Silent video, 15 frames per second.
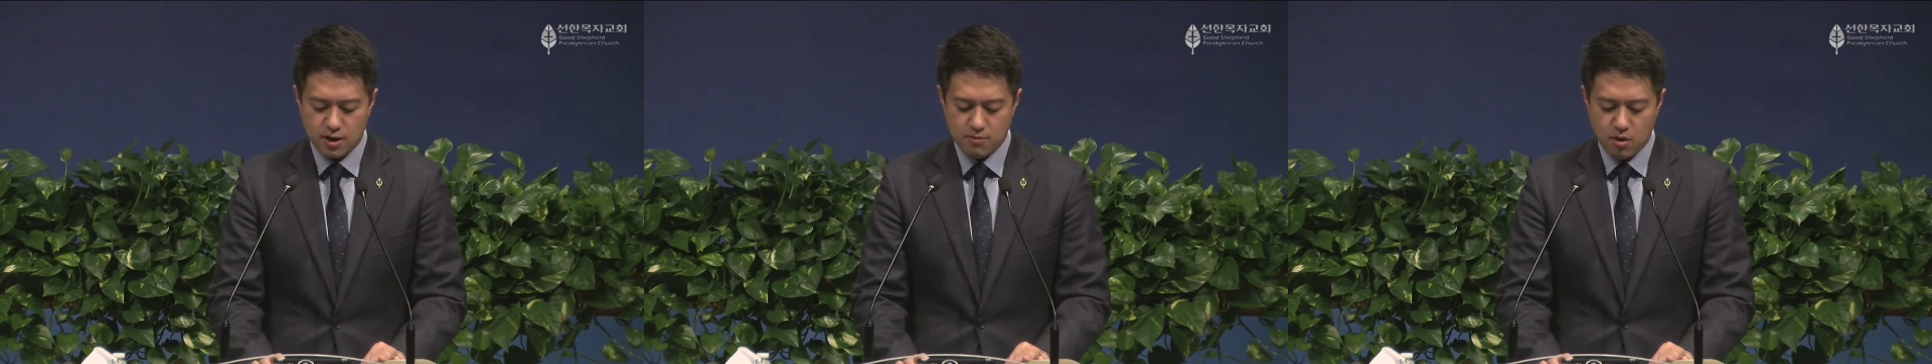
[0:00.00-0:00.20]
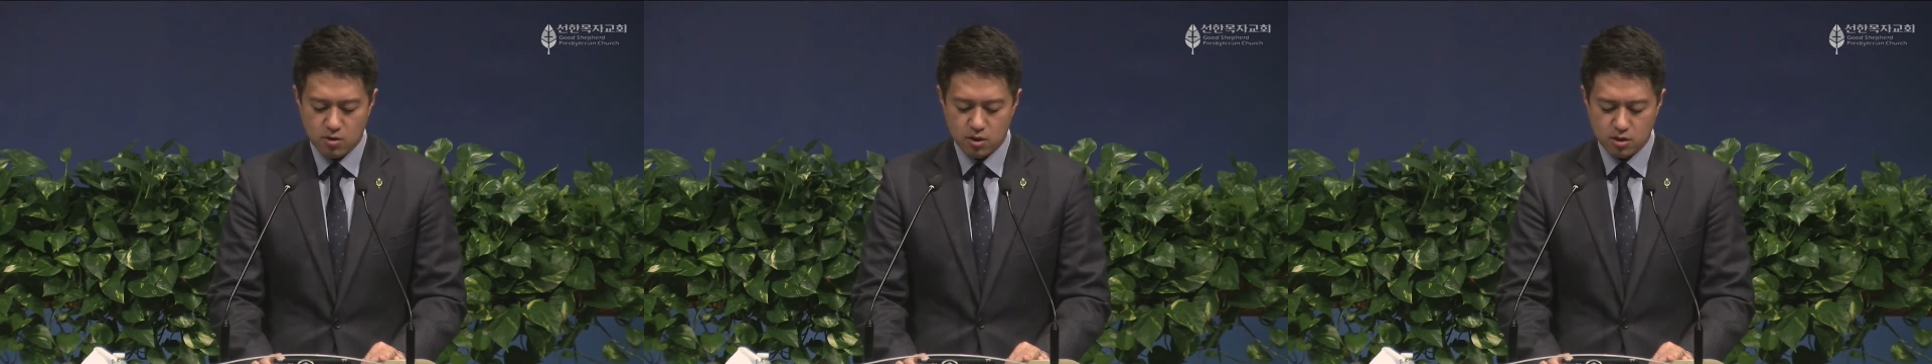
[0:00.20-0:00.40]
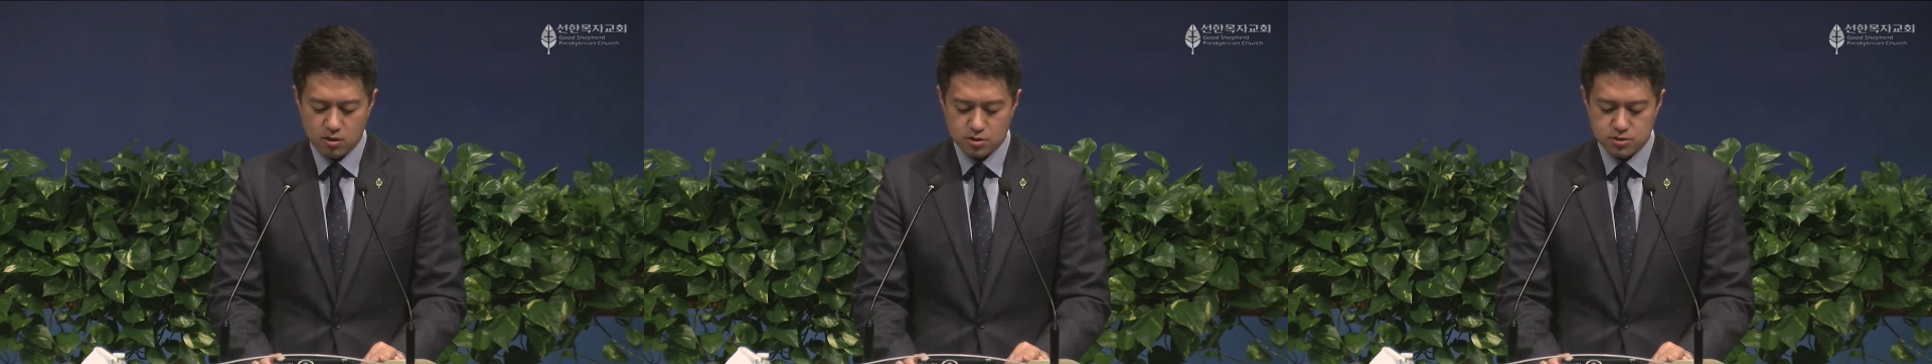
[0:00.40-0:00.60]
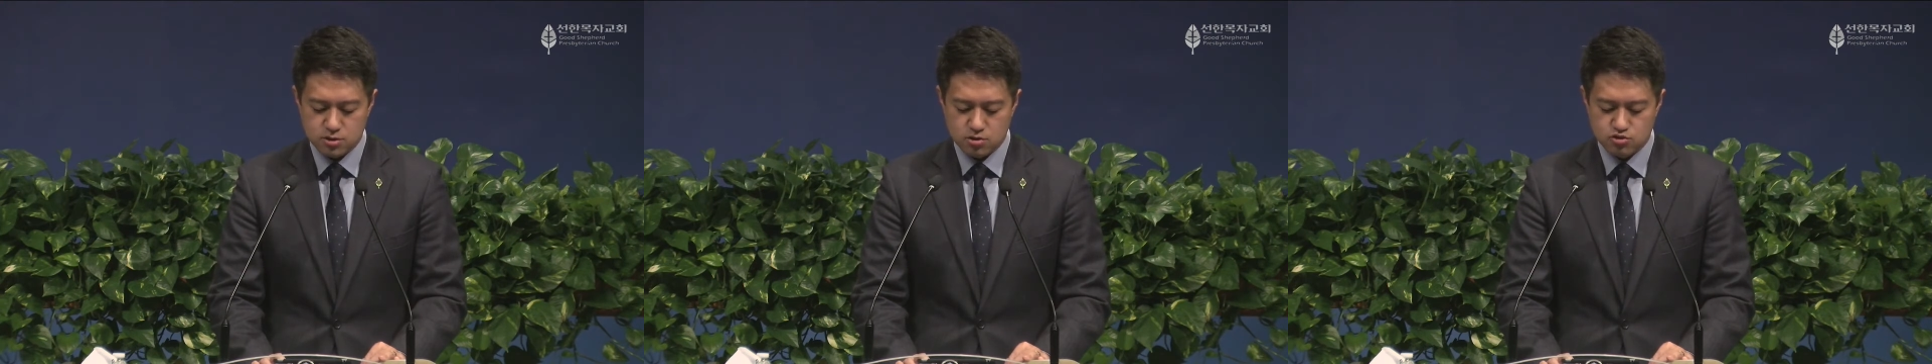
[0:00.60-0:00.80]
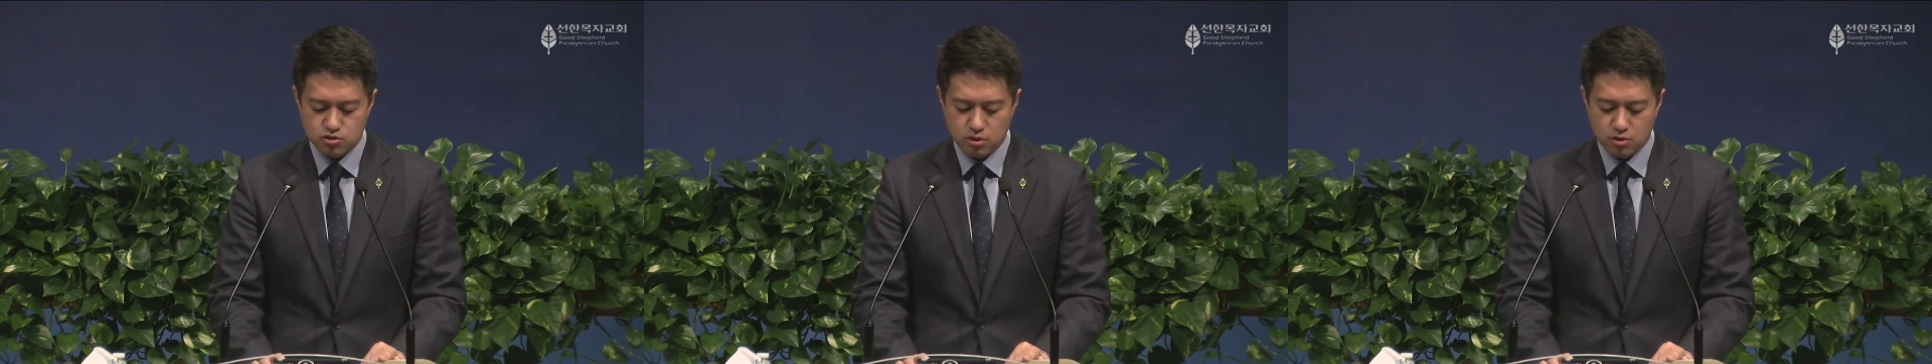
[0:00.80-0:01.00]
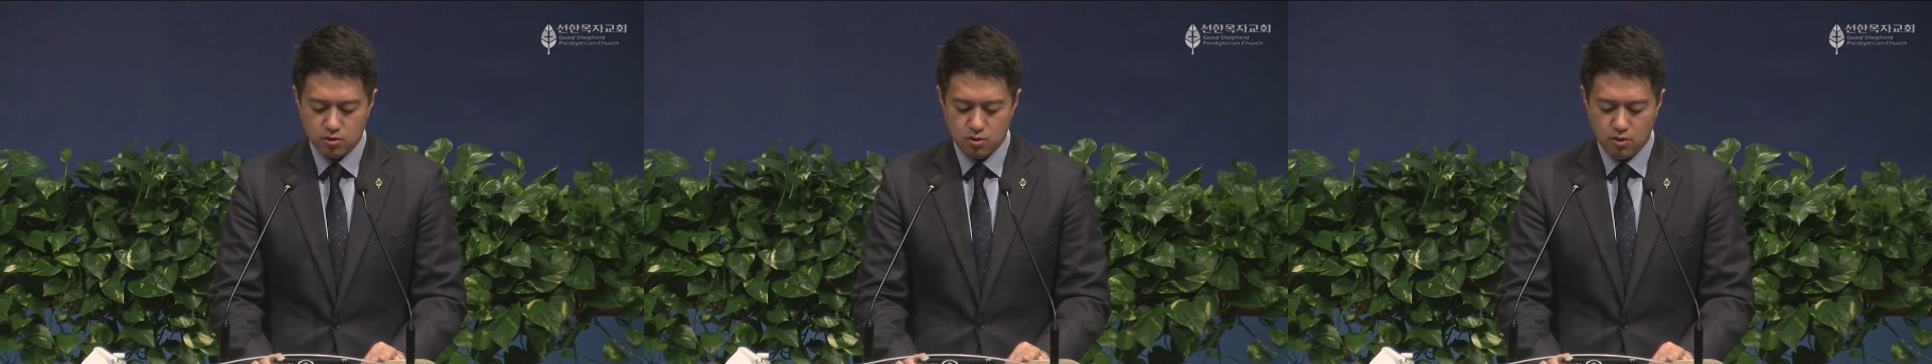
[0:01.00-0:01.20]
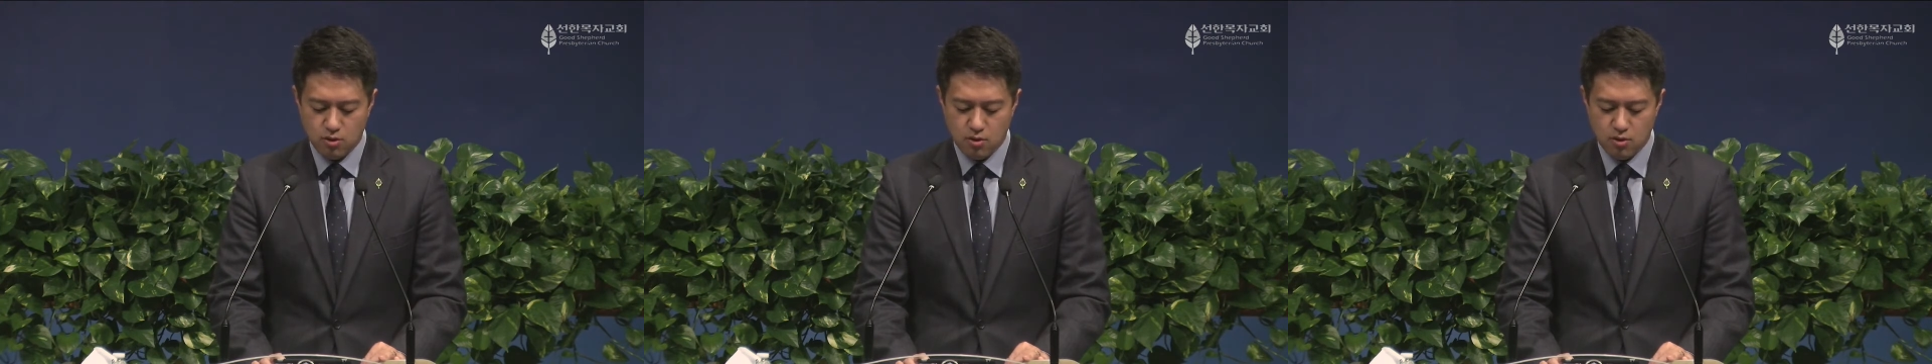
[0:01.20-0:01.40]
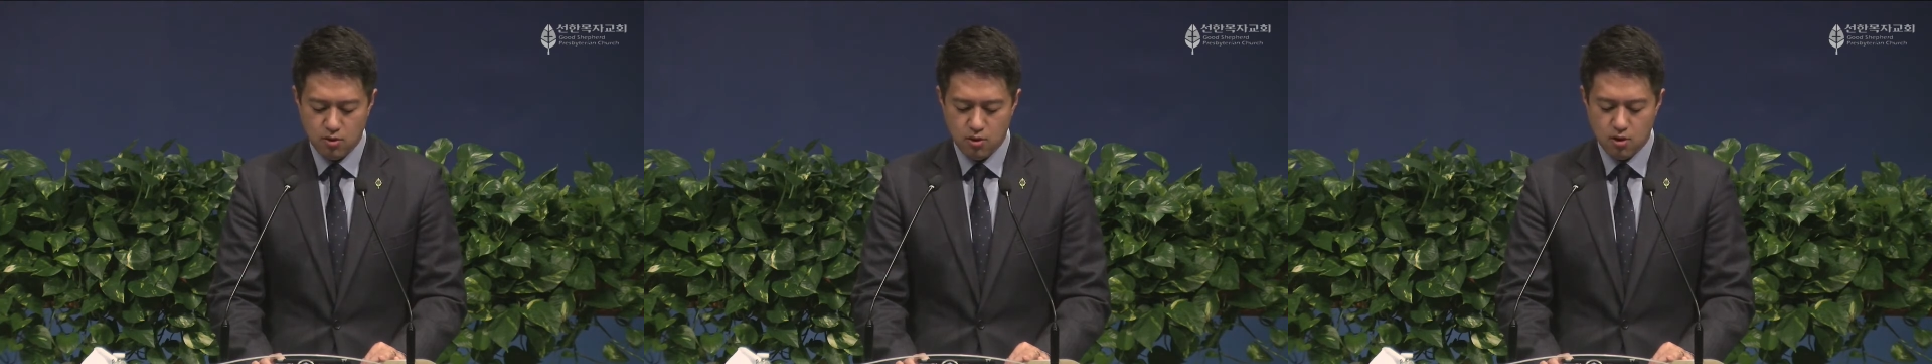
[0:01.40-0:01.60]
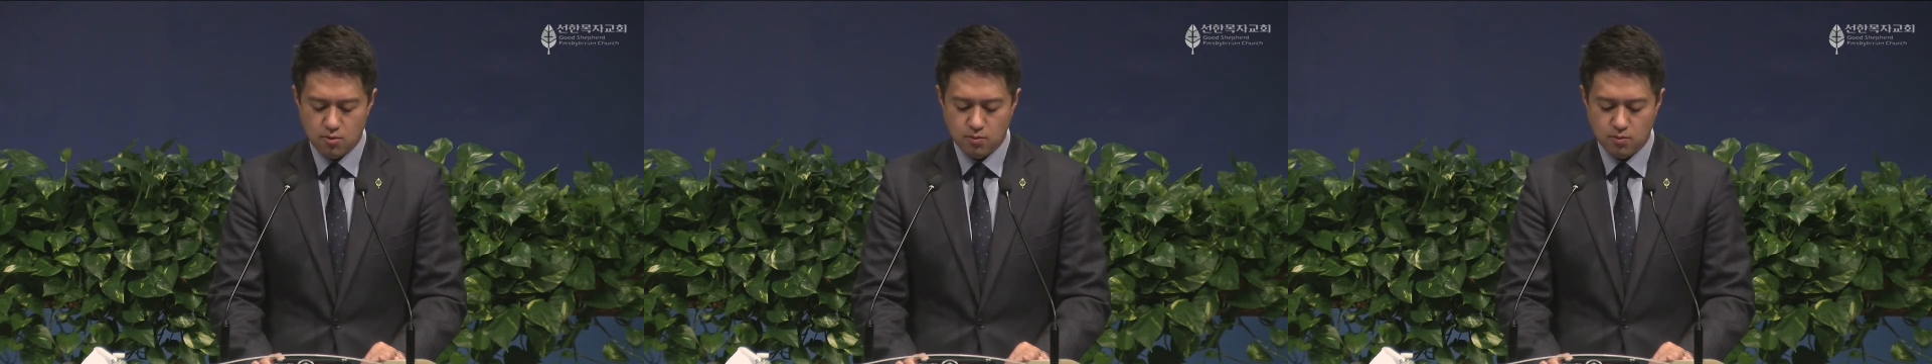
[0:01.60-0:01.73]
먹을 것을 주었고